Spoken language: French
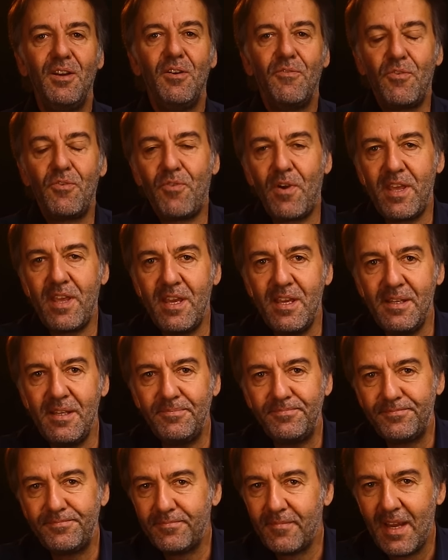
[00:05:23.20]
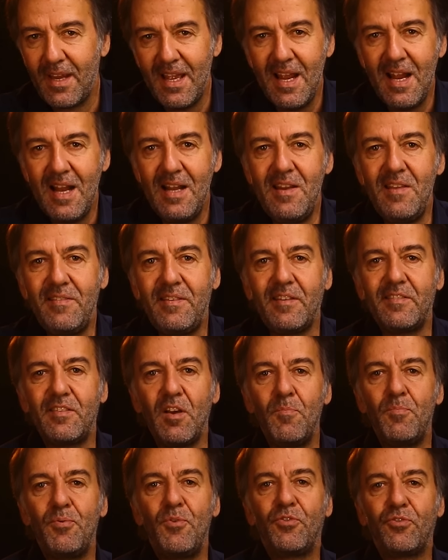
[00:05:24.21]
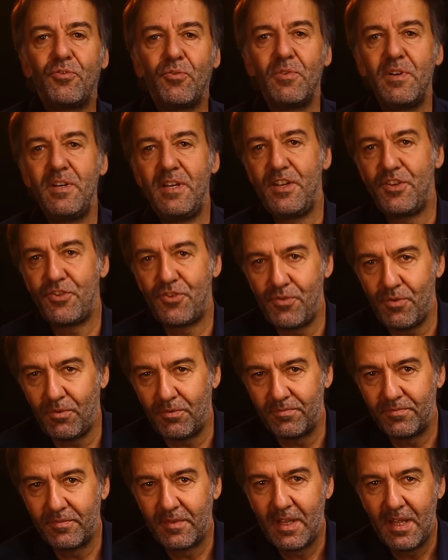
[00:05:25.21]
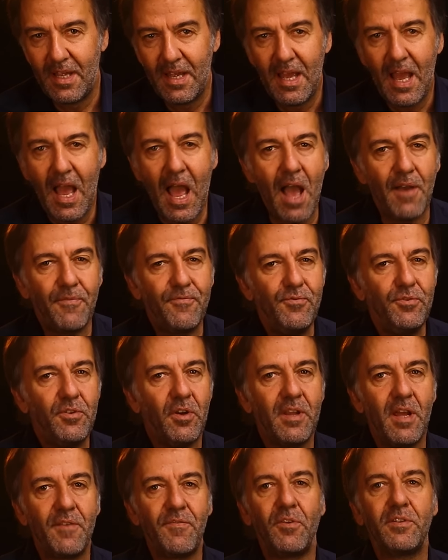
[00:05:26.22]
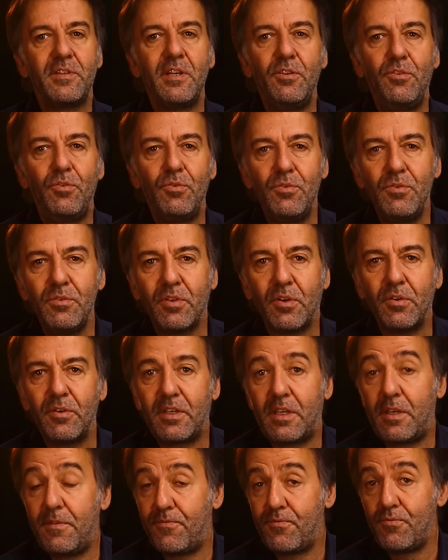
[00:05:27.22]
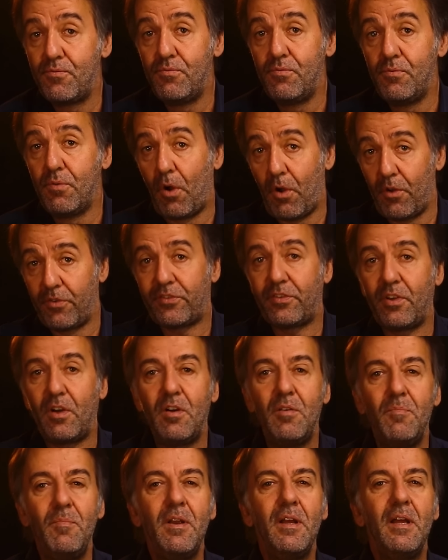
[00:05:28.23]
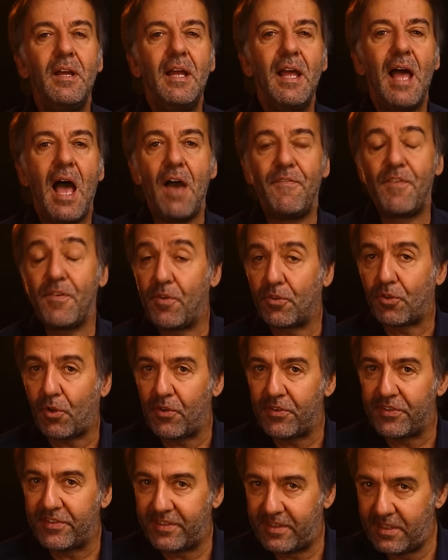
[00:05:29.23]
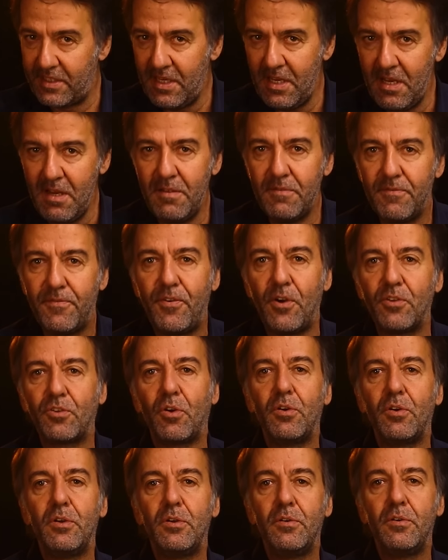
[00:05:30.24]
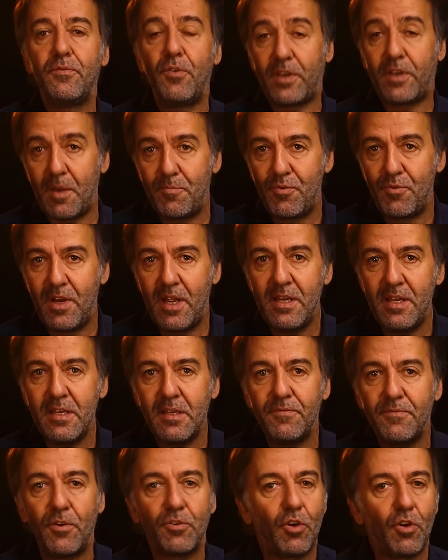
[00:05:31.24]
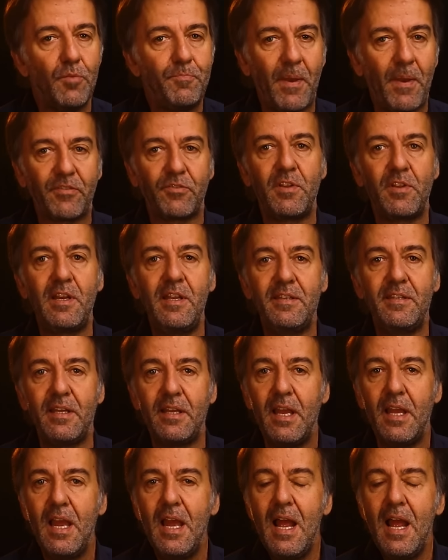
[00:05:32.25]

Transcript: Vous le voyez, les exemples sont légion. À vous d'en inventer d'autres qui vous ressemblent avec votre style, votre euh, vocabulaire, votre personnalité.